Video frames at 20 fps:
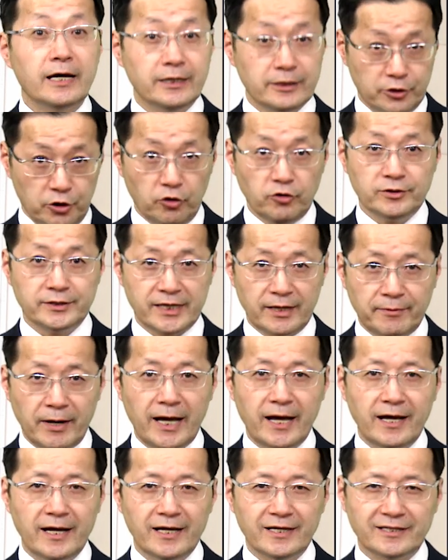両者
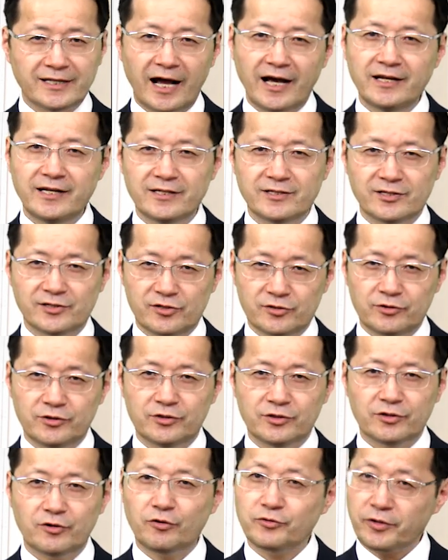は対立す
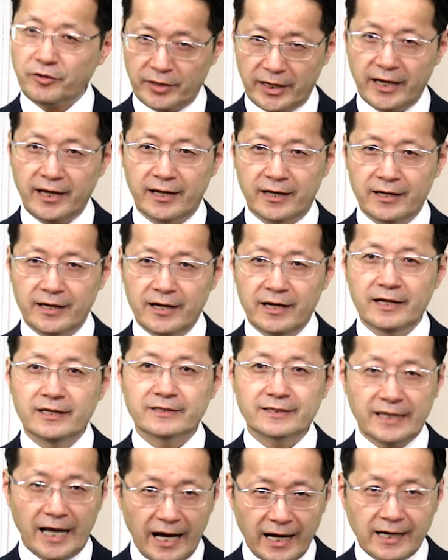ることで
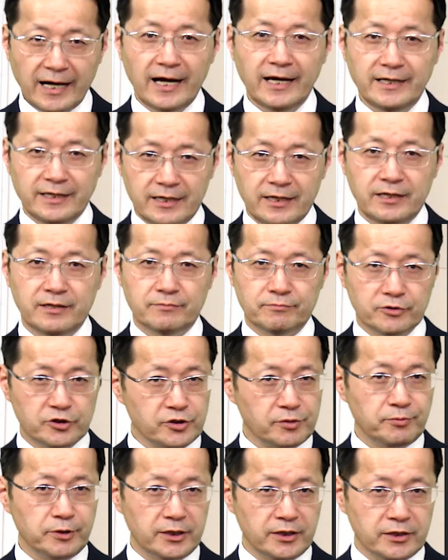互いに
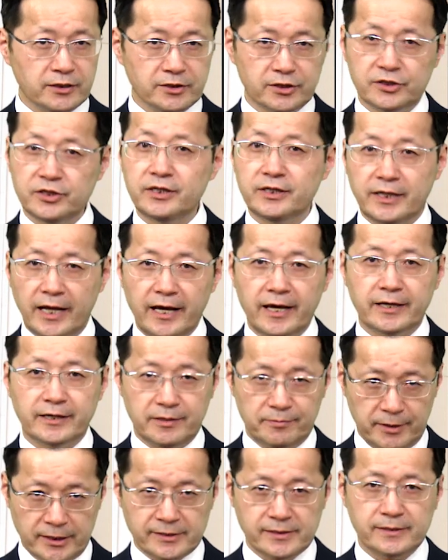結びついてい
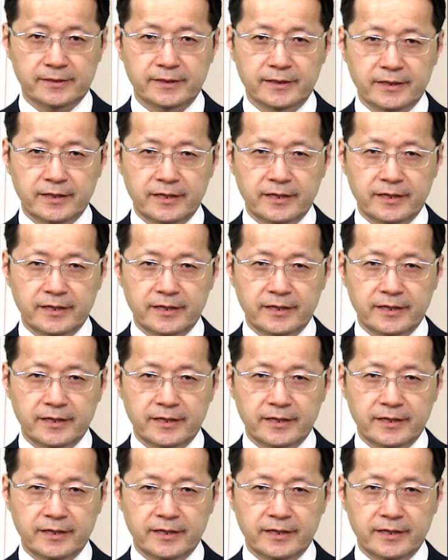きます。